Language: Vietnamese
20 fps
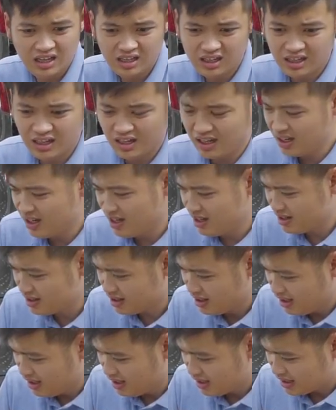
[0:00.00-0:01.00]

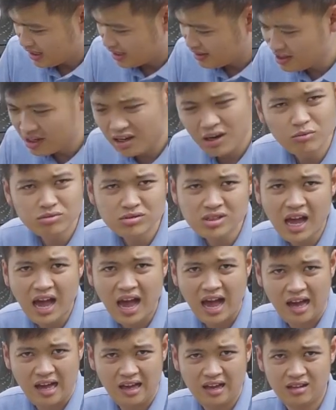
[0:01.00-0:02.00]
uh, cái tiếng ống
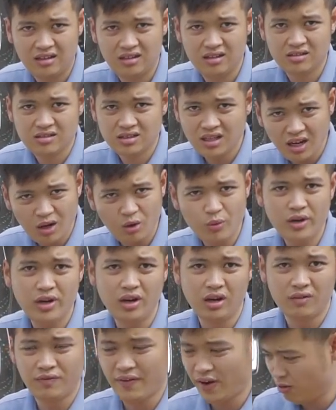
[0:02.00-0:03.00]
xả rất là uy
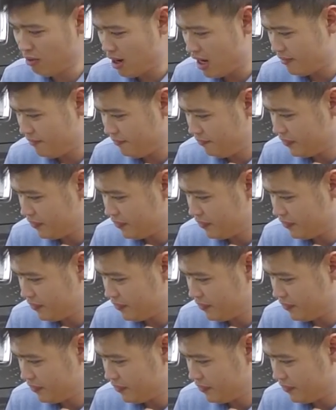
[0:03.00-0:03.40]
lực phải không ạ?